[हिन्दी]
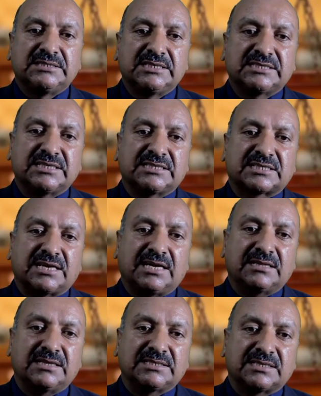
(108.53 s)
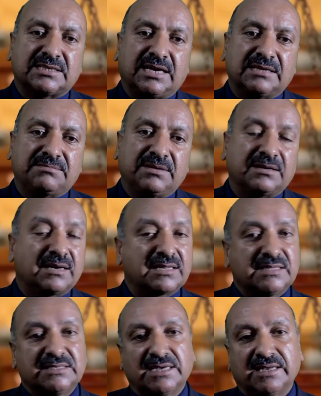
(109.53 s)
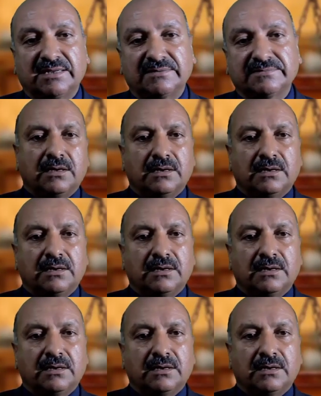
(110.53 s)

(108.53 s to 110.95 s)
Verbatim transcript: जिसकी शरात इस हदायत में कर दी जाए